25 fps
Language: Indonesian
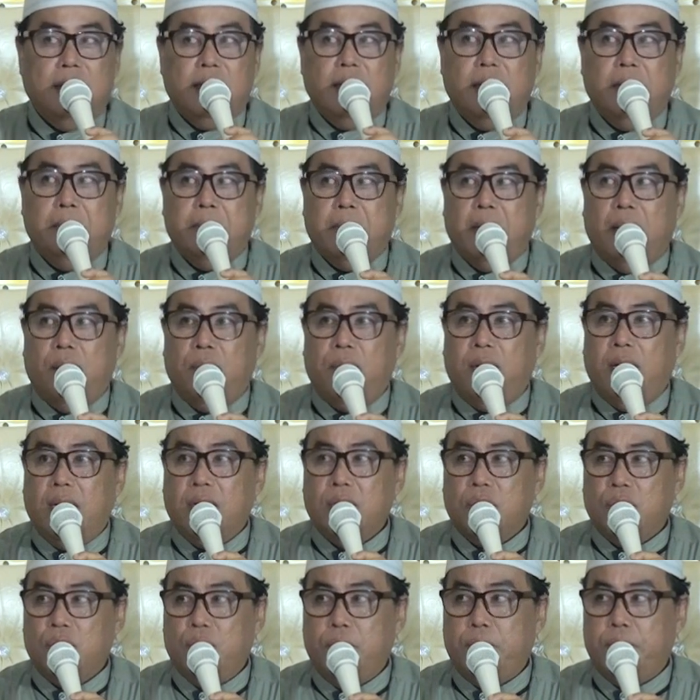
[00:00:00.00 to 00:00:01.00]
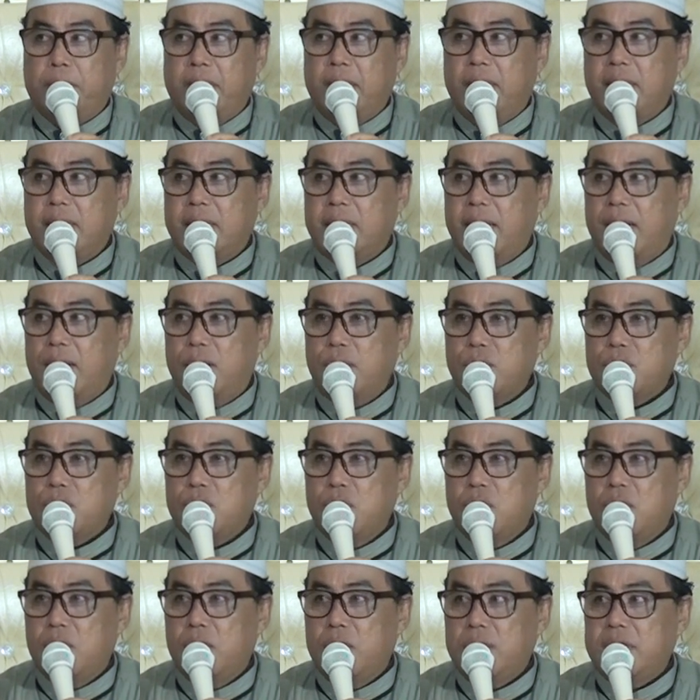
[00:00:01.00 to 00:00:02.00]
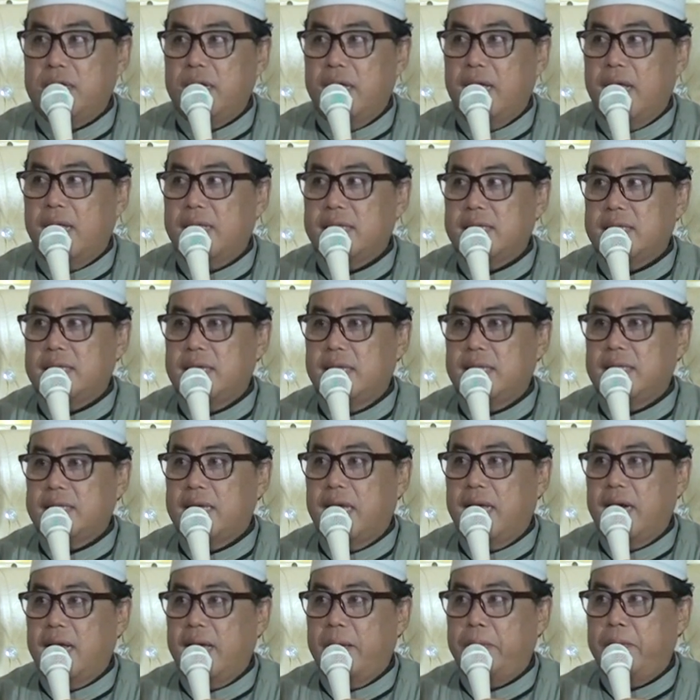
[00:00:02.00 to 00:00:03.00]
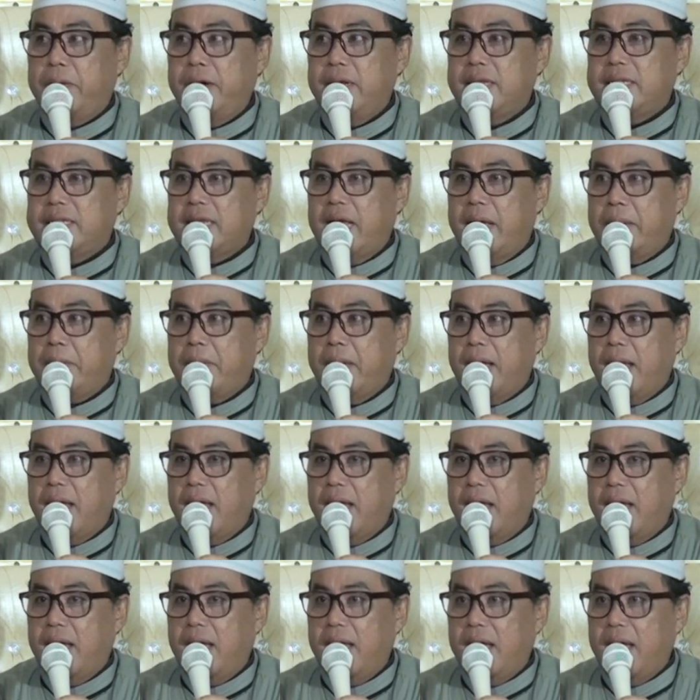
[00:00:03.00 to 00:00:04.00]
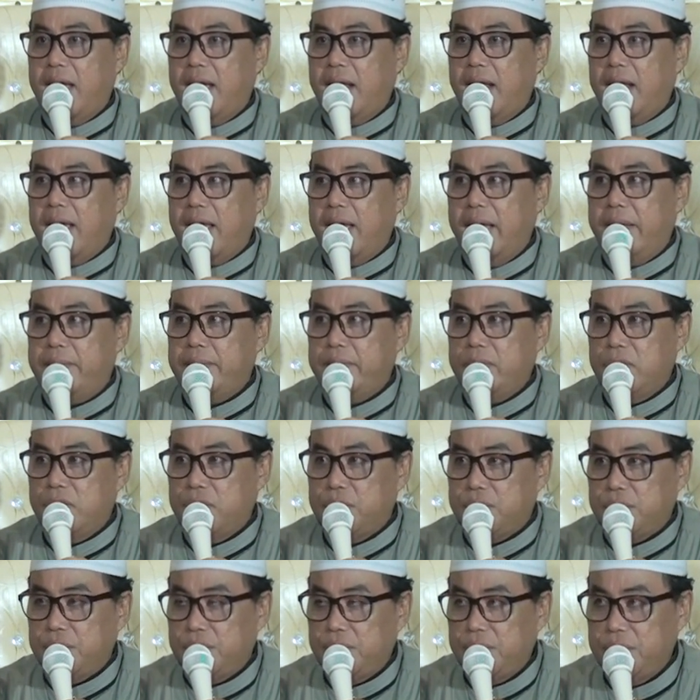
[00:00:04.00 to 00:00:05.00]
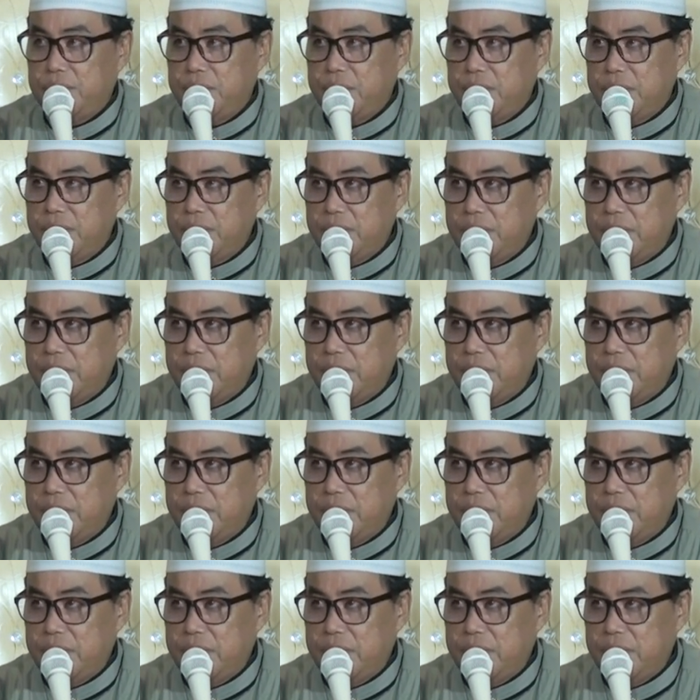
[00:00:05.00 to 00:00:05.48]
lima waktu perintah Rasulullah dengan secara berjamaah Alhamdulillah